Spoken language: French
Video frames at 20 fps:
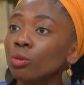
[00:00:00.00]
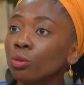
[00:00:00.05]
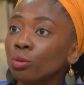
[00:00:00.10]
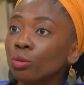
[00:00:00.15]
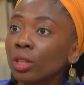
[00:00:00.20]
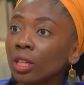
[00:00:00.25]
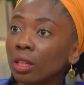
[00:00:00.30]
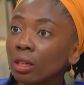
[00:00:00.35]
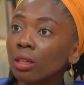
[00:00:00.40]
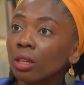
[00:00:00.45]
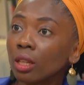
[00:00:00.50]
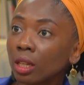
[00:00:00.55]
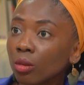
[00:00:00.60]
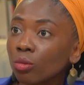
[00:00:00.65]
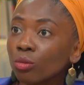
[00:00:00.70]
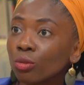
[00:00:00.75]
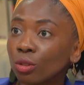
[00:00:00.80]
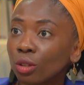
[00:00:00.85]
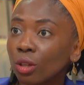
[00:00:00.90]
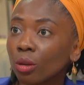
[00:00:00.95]
Ce sont les,
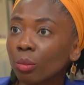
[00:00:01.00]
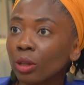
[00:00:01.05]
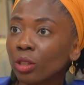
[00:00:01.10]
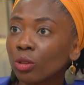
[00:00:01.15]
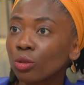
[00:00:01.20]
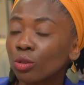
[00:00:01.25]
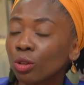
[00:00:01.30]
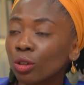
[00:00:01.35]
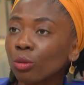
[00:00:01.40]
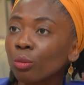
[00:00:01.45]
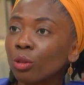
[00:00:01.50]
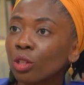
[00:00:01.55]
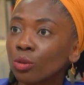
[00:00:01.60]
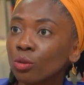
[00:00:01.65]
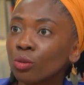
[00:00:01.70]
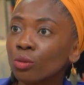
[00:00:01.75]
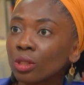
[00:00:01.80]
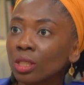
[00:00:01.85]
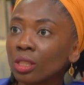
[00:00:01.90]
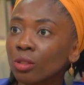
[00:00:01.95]
comptes de campagne de Jean-Luc
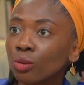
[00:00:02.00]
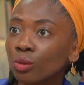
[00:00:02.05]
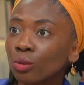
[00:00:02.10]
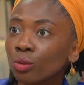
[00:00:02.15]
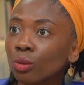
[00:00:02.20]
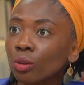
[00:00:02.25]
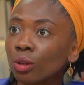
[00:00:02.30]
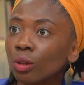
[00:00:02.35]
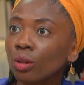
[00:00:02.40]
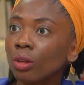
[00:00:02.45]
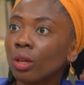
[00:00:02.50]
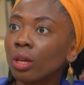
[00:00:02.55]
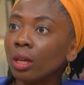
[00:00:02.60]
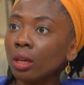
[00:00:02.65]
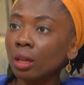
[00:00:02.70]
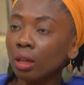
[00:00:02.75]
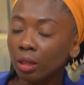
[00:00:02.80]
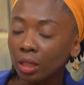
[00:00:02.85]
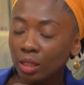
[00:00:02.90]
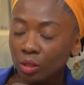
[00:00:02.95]
Mélenchon qui sont. Euh,
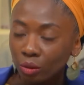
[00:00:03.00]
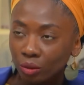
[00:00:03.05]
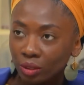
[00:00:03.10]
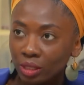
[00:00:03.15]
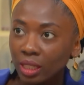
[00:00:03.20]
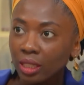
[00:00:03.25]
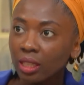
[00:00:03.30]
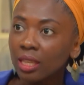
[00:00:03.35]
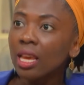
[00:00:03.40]
cette visés.